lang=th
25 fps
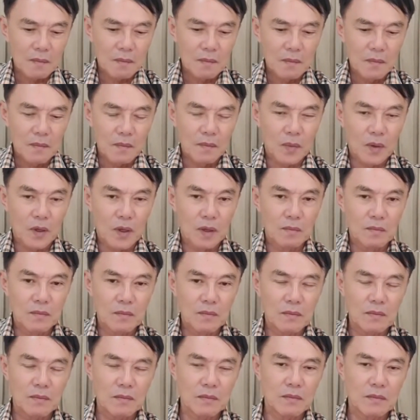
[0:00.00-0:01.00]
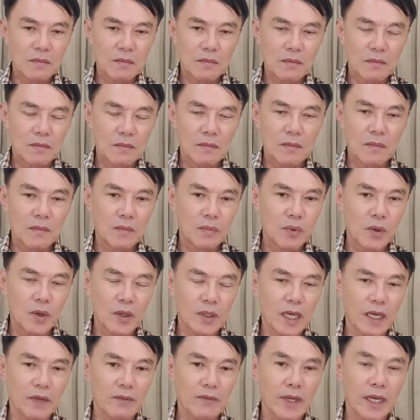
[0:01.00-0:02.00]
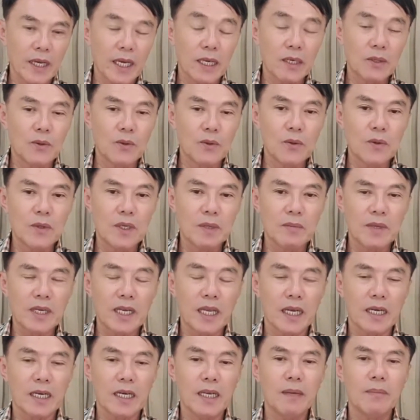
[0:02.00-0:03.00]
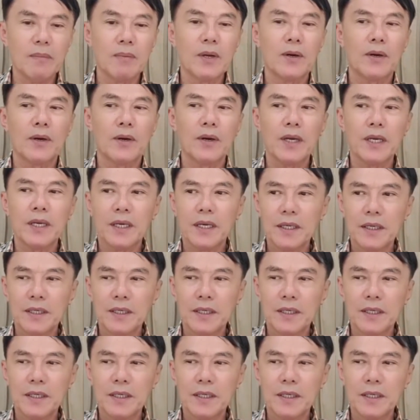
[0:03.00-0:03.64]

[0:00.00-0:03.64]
ผม พวกเด็กวิไลครูนี่มันเด็กเรียบร้อยไง